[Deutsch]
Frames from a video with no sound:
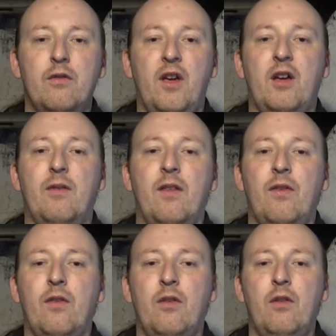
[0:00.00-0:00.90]

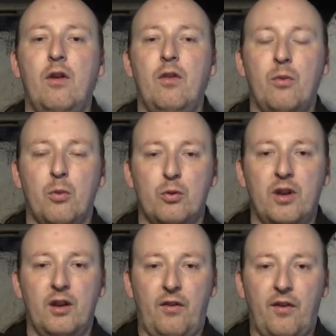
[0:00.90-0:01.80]
Frequenzen zu
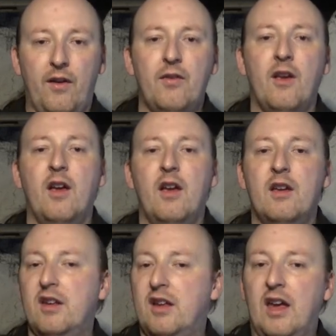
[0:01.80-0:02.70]
modulieren. Das heißt,
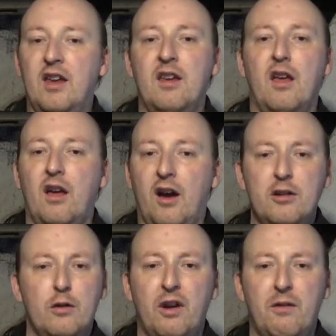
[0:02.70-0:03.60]
die gehen
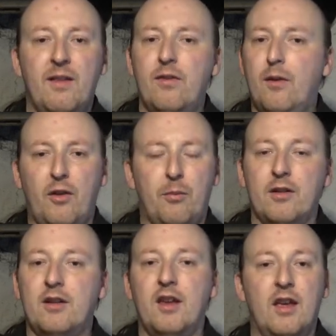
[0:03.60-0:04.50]
Radiofrequenzen ab, das
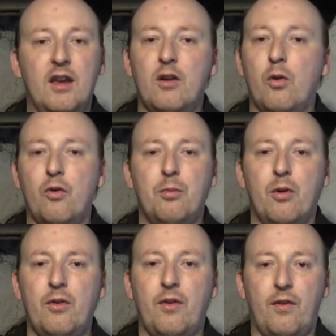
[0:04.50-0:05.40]
macht jede
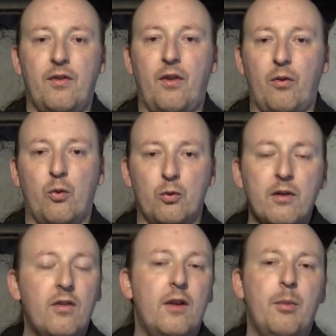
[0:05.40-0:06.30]
Ghostbox, das ist das
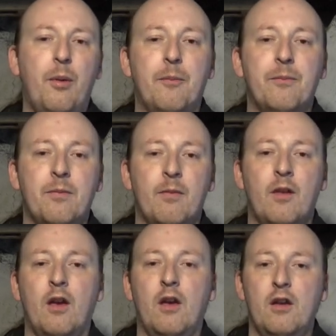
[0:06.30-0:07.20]
Grundprinzip.
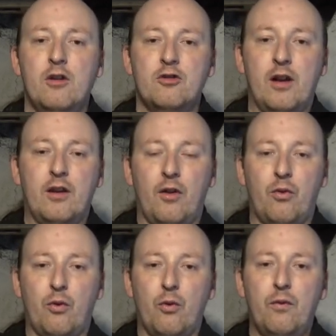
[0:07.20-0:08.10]
Ich schalte
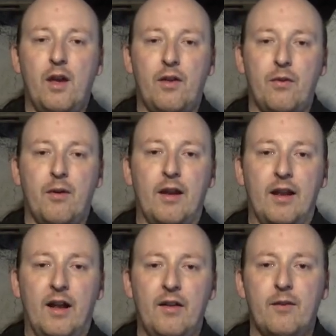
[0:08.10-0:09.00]
also so, wie als wenn wir
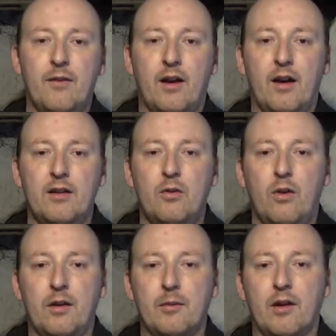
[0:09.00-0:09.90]
langsam Radio
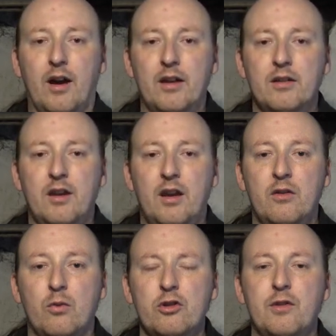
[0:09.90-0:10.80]
an einem Rad drehen
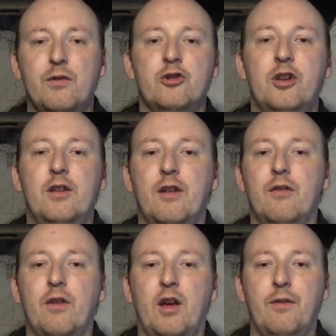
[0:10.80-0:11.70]
durch die verschiedenen
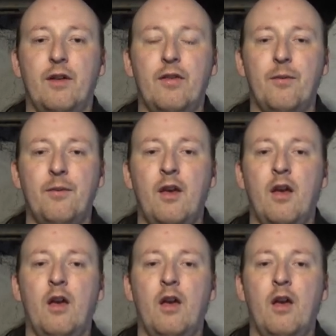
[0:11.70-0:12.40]
Frequenzen